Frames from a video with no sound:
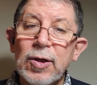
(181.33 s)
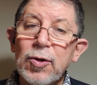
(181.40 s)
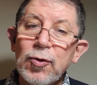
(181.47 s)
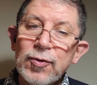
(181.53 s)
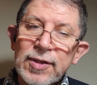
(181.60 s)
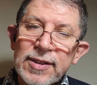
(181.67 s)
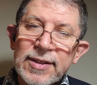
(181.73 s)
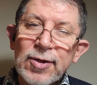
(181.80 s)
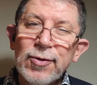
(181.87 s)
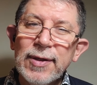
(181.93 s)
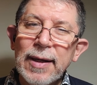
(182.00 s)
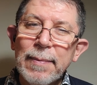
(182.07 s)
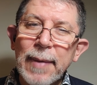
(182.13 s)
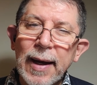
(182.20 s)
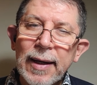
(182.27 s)
los que hicieron
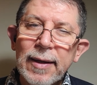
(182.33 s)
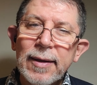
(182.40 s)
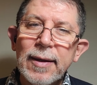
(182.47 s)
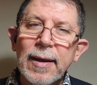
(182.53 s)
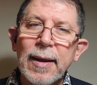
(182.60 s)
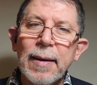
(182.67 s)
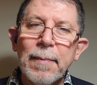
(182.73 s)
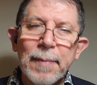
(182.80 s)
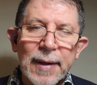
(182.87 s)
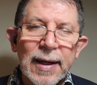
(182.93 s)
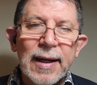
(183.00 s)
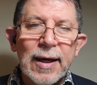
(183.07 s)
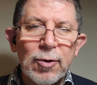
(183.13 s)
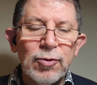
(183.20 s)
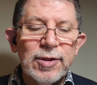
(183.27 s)
el mal para
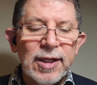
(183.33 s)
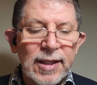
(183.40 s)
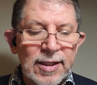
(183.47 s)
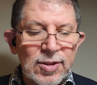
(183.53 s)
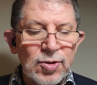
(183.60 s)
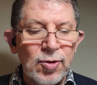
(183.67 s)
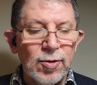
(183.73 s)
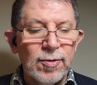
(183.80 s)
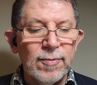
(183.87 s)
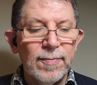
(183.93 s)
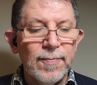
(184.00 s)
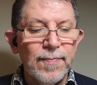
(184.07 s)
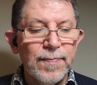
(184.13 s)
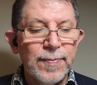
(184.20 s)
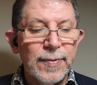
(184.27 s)
la condenación.
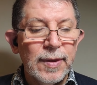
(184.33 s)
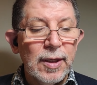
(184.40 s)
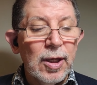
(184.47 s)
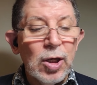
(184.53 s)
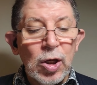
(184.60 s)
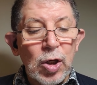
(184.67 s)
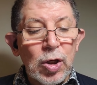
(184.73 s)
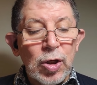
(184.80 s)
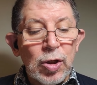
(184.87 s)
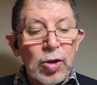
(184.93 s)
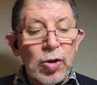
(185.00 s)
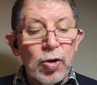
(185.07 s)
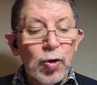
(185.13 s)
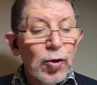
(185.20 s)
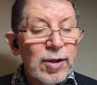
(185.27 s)

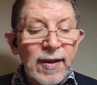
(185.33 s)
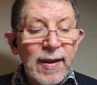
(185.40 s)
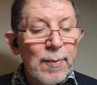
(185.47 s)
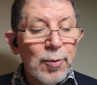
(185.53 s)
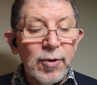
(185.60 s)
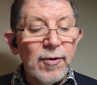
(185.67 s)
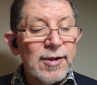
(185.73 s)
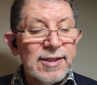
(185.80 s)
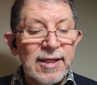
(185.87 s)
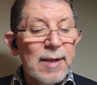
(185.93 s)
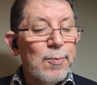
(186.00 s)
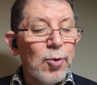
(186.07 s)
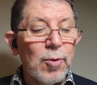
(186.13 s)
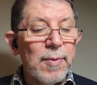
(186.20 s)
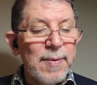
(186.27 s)
Yo nada puedo
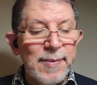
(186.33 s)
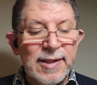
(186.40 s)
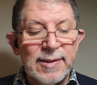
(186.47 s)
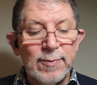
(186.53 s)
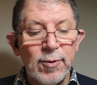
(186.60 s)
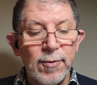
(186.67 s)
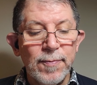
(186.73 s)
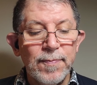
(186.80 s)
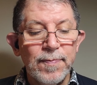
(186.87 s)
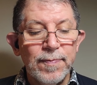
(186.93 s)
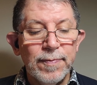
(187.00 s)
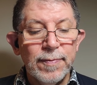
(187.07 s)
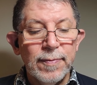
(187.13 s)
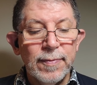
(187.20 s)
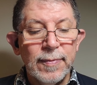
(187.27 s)
hacer por mí mismo.
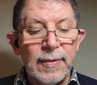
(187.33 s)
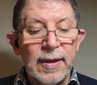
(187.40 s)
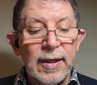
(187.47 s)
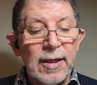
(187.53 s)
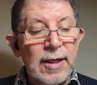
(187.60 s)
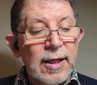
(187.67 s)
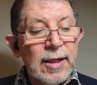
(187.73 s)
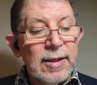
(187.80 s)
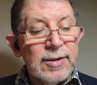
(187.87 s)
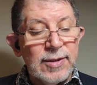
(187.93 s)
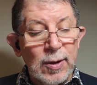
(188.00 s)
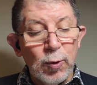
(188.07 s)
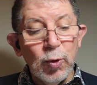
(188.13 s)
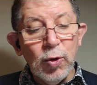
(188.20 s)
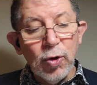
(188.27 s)

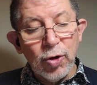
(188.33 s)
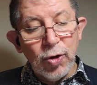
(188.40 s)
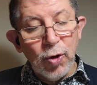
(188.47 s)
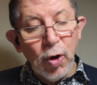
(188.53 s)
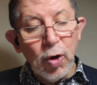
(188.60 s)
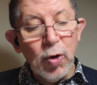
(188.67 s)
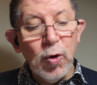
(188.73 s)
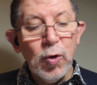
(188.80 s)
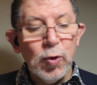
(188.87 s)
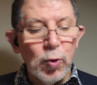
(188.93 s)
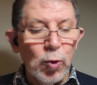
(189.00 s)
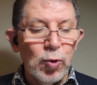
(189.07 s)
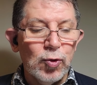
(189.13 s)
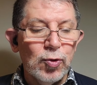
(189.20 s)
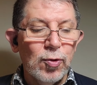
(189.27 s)
Según lo que oigo,
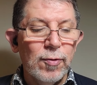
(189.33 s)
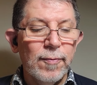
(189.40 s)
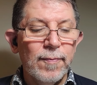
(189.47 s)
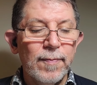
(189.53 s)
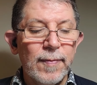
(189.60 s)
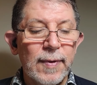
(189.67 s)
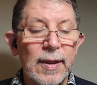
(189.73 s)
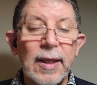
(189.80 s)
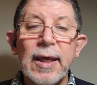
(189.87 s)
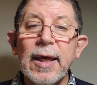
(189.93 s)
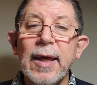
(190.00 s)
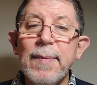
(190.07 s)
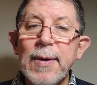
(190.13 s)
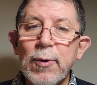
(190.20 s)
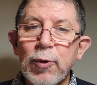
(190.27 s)
juzgo,
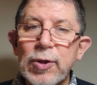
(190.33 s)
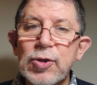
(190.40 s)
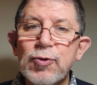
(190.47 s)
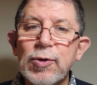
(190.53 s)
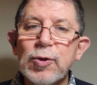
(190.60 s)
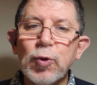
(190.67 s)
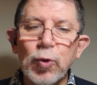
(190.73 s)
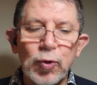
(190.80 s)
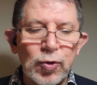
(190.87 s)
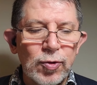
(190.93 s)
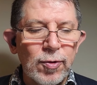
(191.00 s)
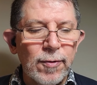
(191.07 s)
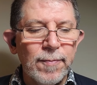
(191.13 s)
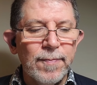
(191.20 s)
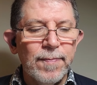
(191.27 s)
y mi juicio es
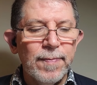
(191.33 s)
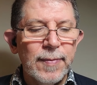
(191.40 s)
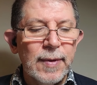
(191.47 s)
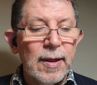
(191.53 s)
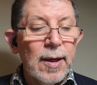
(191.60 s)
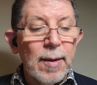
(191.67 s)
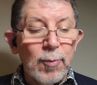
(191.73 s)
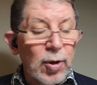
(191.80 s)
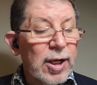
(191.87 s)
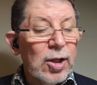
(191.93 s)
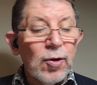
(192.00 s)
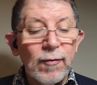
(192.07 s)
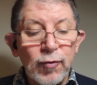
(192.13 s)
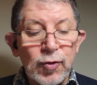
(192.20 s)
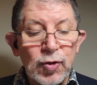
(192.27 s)
justo, porque
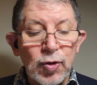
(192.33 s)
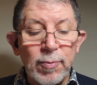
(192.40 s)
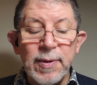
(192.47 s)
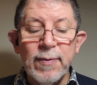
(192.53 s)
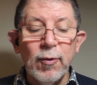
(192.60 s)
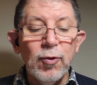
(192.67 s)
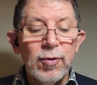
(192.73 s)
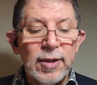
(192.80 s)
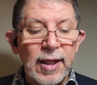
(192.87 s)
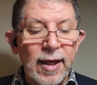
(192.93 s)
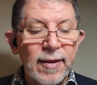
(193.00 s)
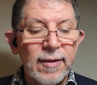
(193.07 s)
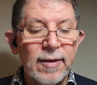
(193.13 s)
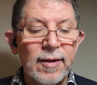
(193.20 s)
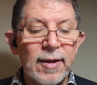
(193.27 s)
no busco mi
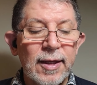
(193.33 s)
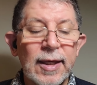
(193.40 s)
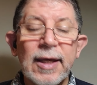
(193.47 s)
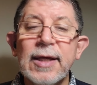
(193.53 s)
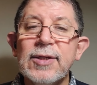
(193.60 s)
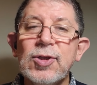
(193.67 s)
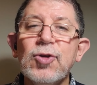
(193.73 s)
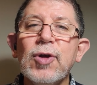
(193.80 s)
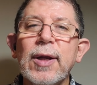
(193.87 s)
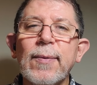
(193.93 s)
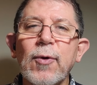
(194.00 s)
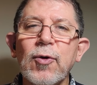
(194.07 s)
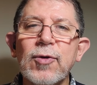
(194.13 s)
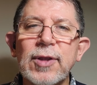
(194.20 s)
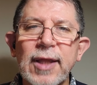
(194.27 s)
voluntad, sino la
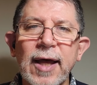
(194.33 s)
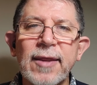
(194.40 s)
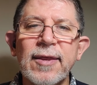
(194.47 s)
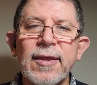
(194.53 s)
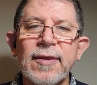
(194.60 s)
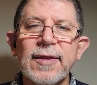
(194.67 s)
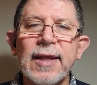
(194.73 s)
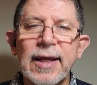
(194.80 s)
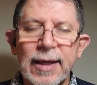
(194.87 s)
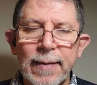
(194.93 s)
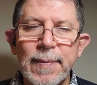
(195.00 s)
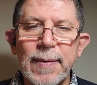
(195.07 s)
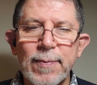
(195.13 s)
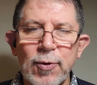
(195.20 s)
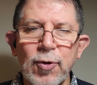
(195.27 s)
voluntad del que
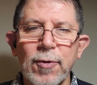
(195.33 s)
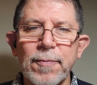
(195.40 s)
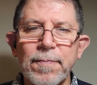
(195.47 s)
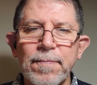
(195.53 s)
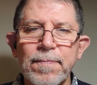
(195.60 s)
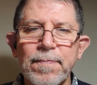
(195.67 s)
me envió.